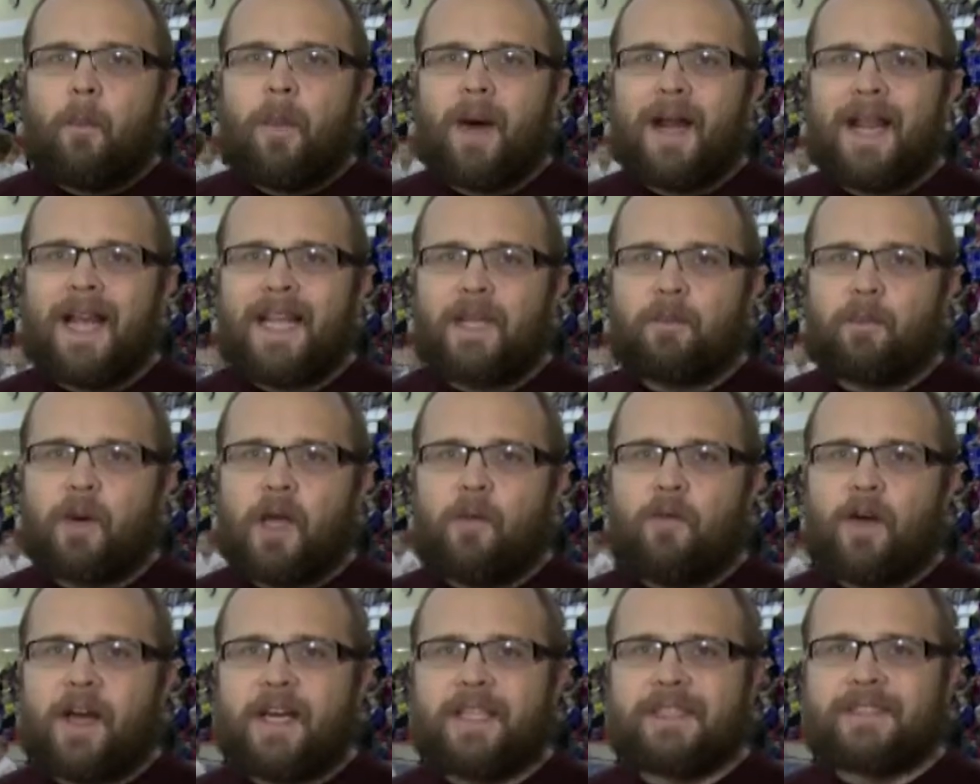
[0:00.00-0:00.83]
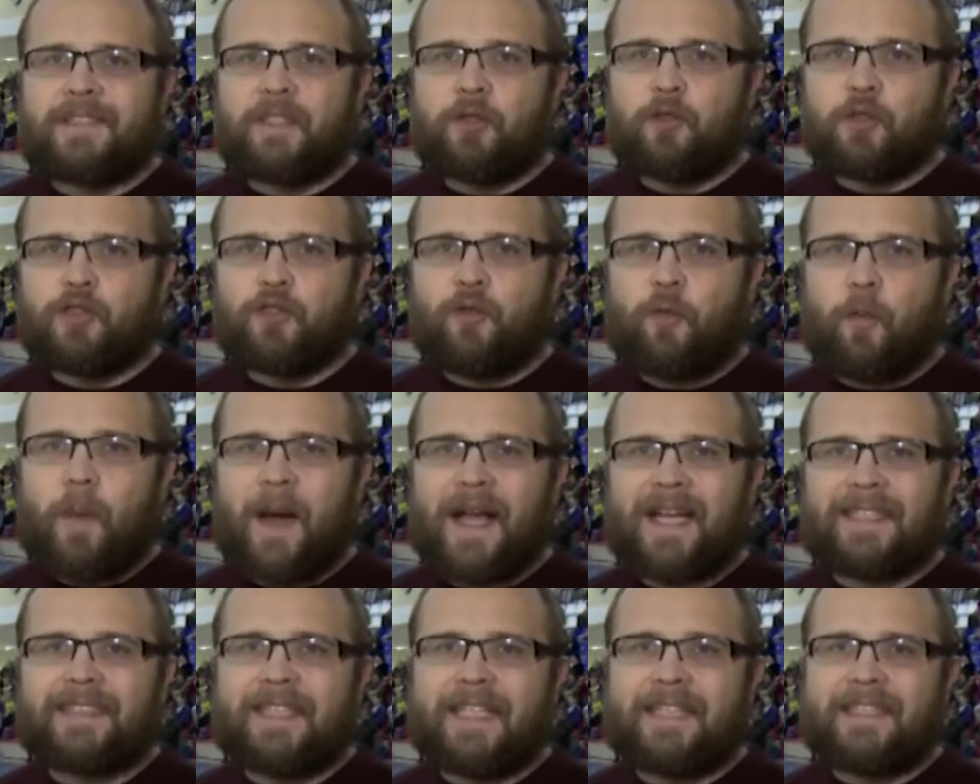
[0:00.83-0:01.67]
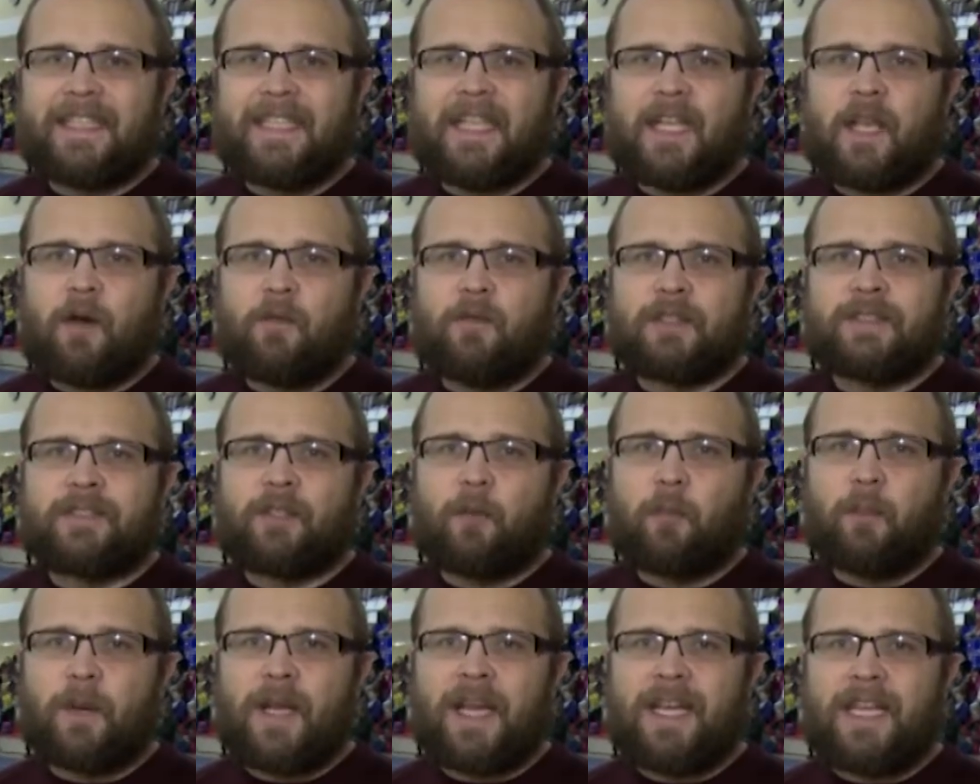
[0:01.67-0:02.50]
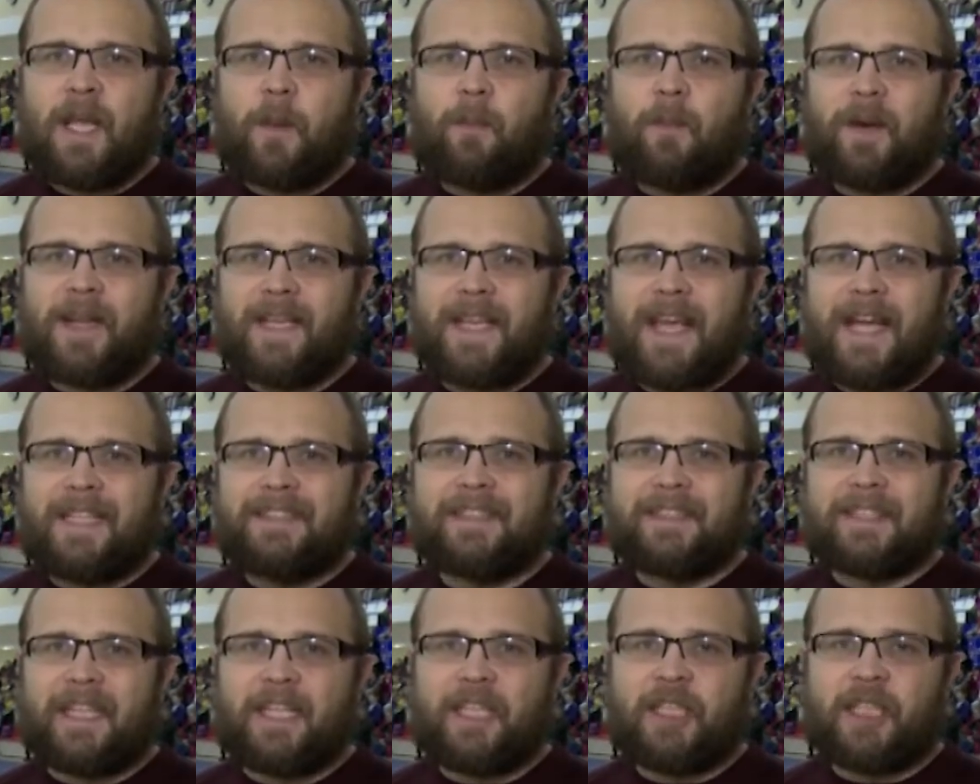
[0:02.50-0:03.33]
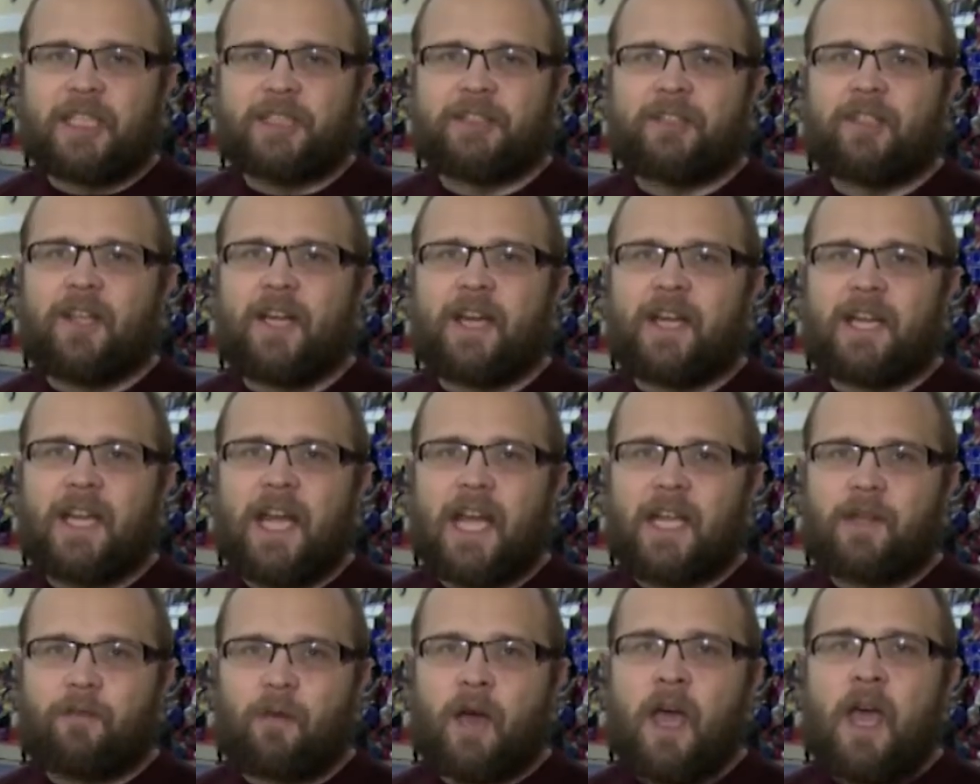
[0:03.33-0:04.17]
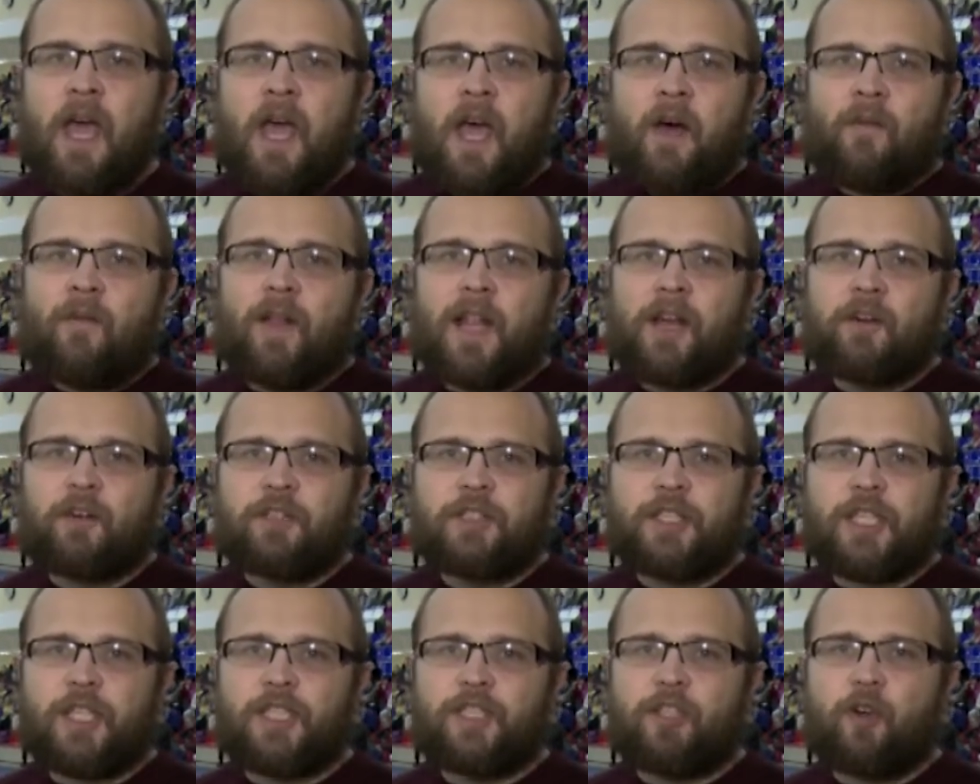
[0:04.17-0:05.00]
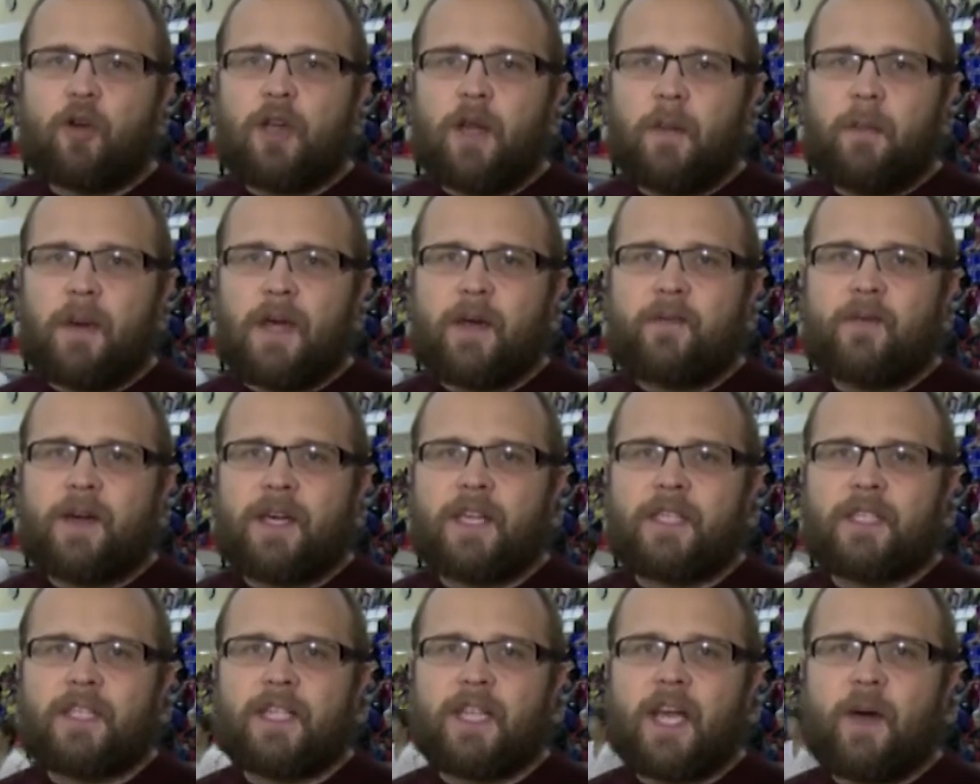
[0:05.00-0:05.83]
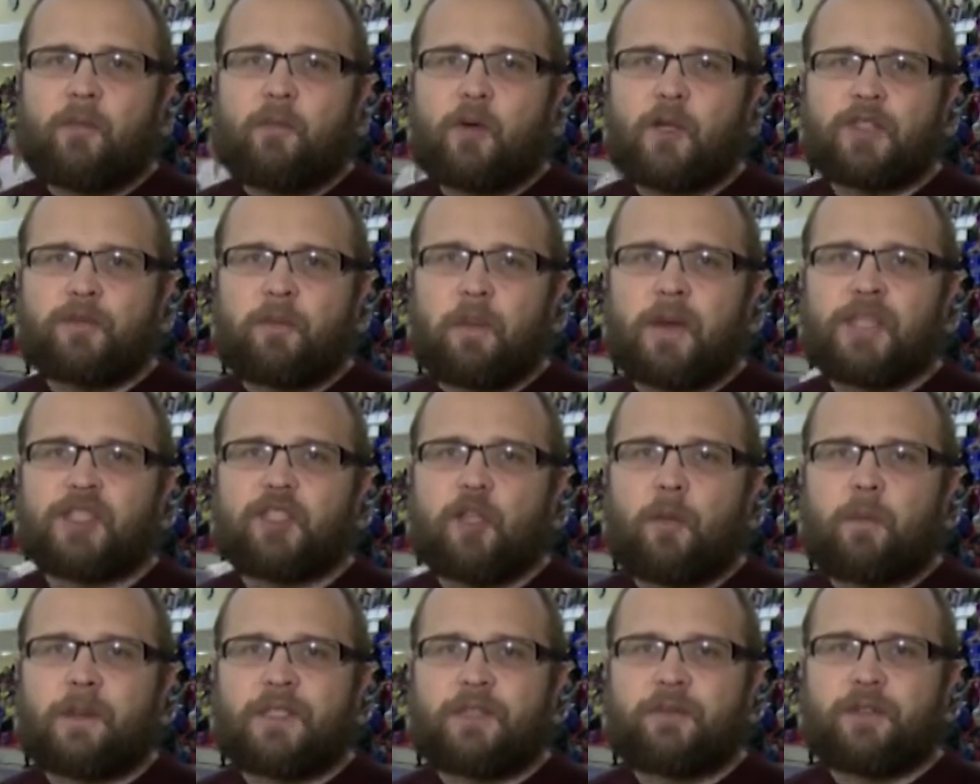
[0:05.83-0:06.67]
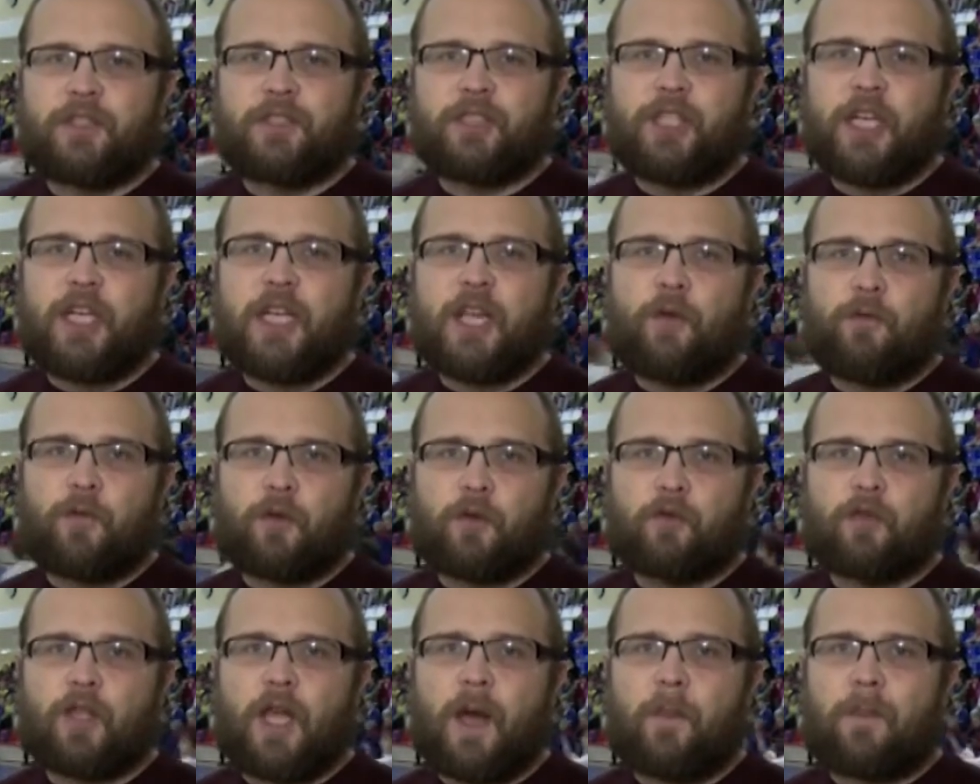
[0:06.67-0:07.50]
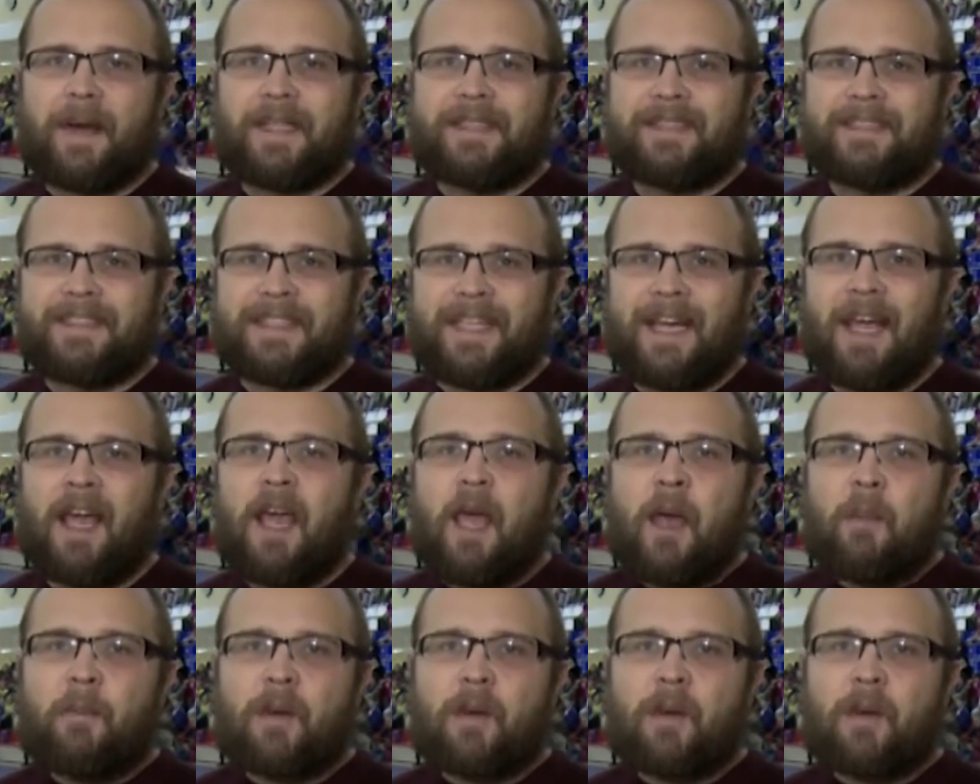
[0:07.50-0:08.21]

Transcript: Парад боевых искусств, показательное выступление, принятие торжественной клятвы. В Вологодской школе боевых единоборств прошло посвящение в юные бойцы.